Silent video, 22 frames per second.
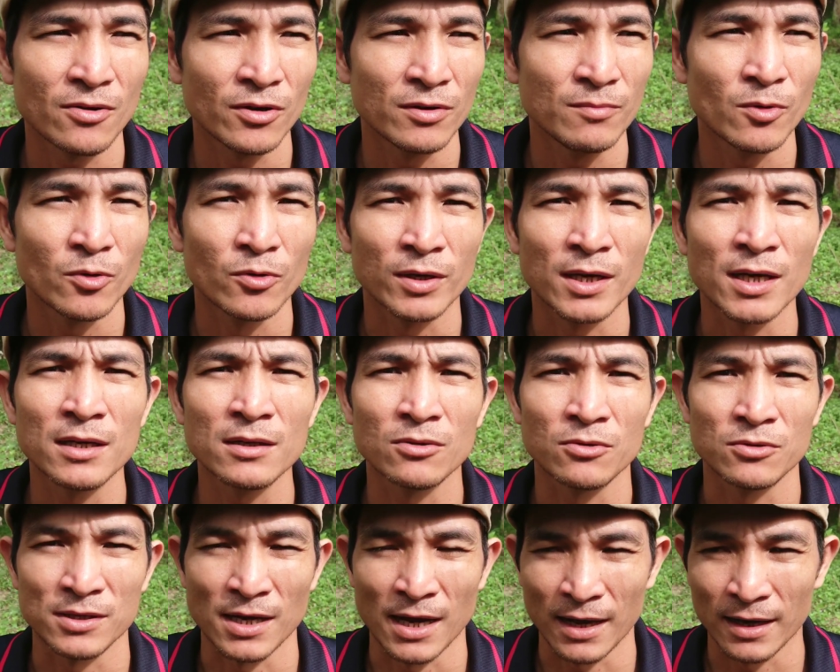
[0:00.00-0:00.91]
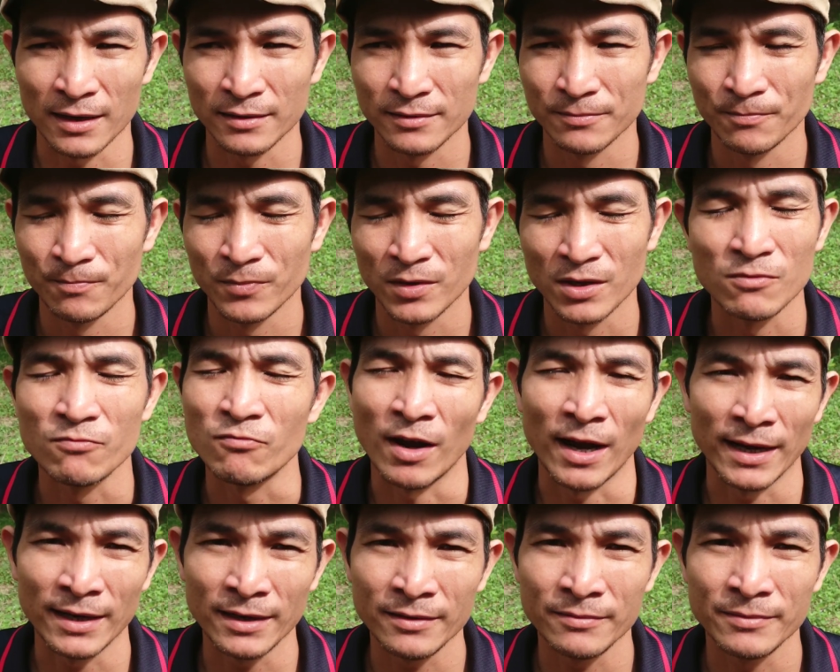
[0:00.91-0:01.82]
hôi mùi cước chuột xạ nhưng không
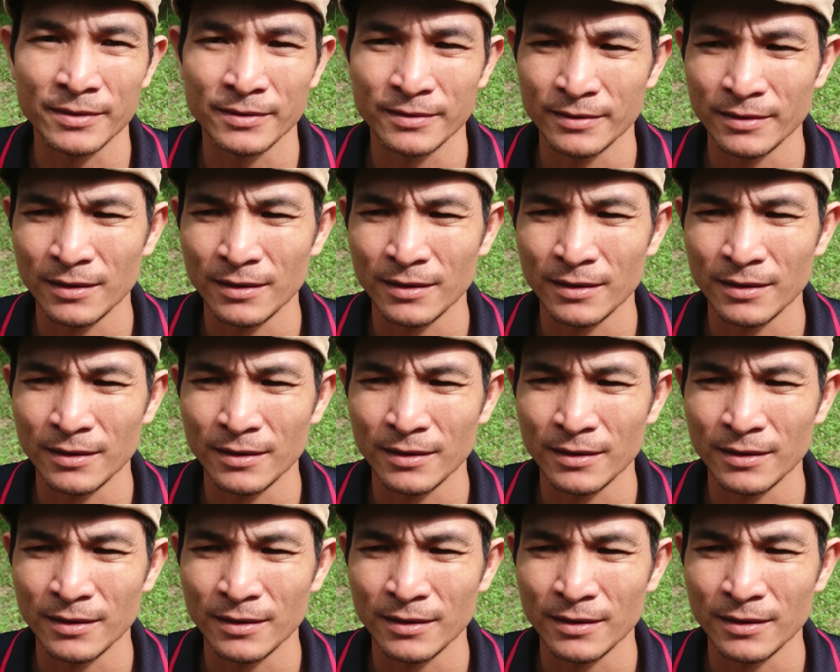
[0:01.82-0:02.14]
phải đâu